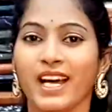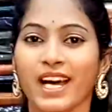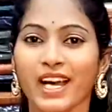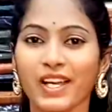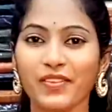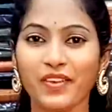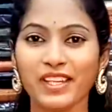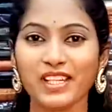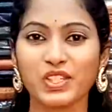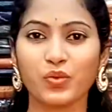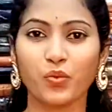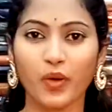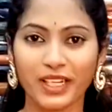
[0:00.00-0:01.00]
హాయ్
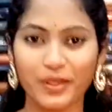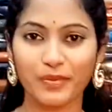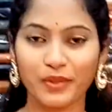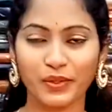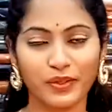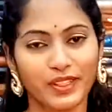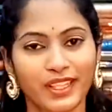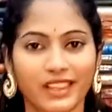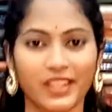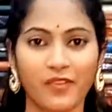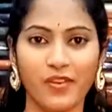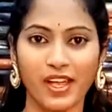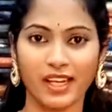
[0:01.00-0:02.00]
ఫ్రెండ్స్ వెల్కమ్ టు
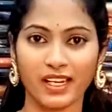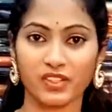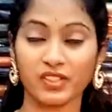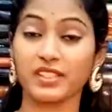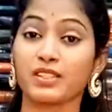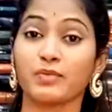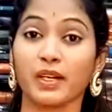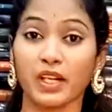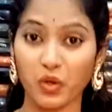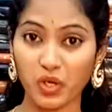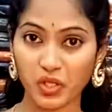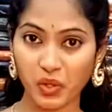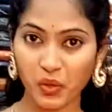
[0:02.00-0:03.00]
దివ్య కలెక్షన్స్ మరి
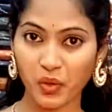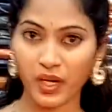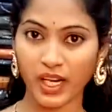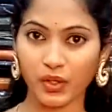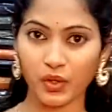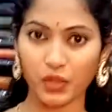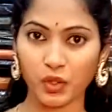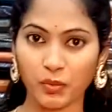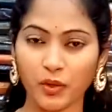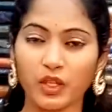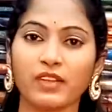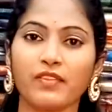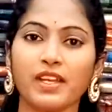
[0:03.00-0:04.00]
రోజు కూడా యూట్యూబ్లో
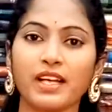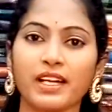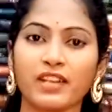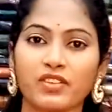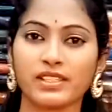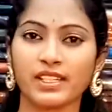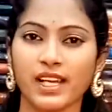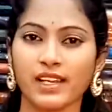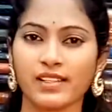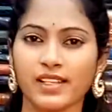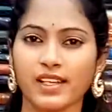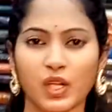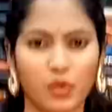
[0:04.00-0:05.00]
దివ్య కలెక్షన్
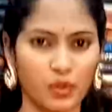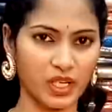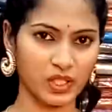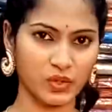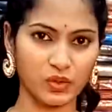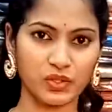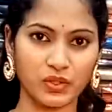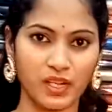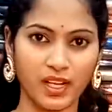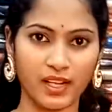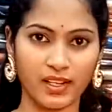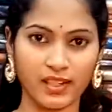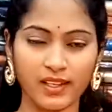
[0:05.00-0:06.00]
శారీస్ అన్నీ కూడా
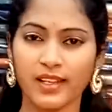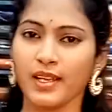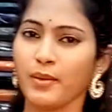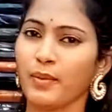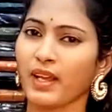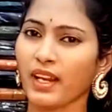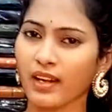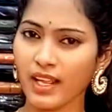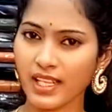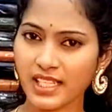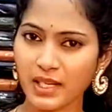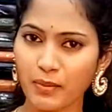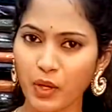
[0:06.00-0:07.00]
చూస్తున్నాం కదా మరి
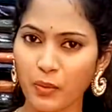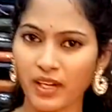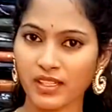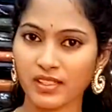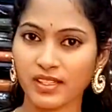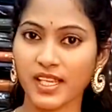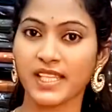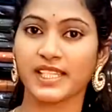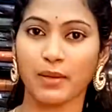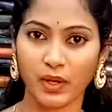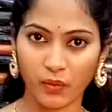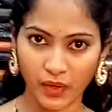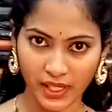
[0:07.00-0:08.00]
రీజనబుల్ ప్రైస్కి
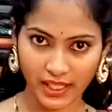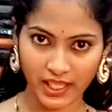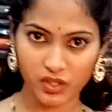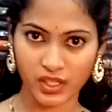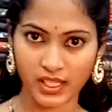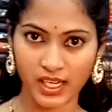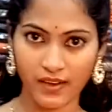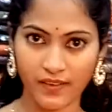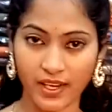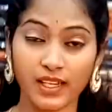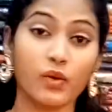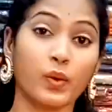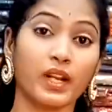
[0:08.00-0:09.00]
సమ్మర్ వేర్ కలెక్షన్
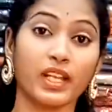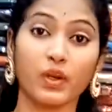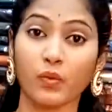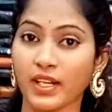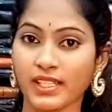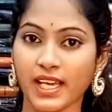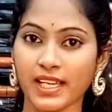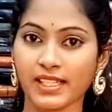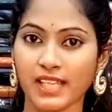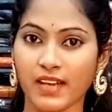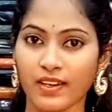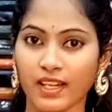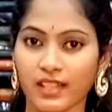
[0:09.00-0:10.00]
కావాలి రెగ్యులర్ వేర్ శారీస్
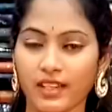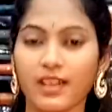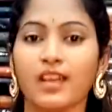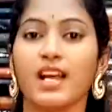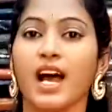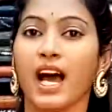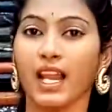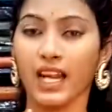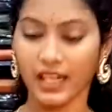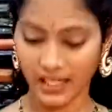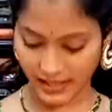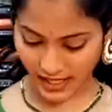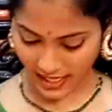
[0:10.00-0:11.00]
కావాలి కదా
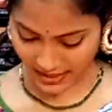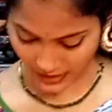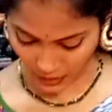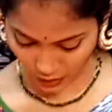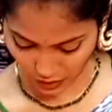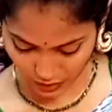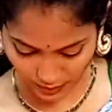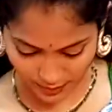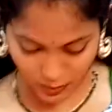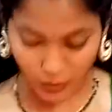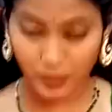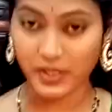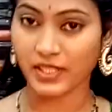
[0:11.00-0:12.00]
అలాంటి శారీస్ ఈరోజు మేము
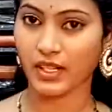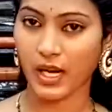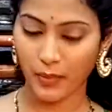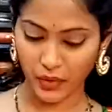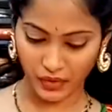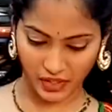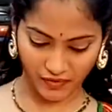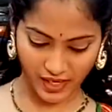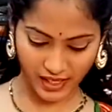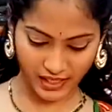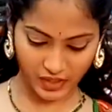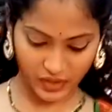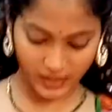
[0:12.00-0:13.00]
చూపిస్తున్నాము దివ్య
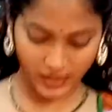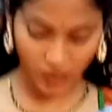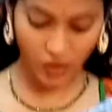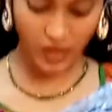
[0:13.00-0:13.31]
కలెక్షన్స్లో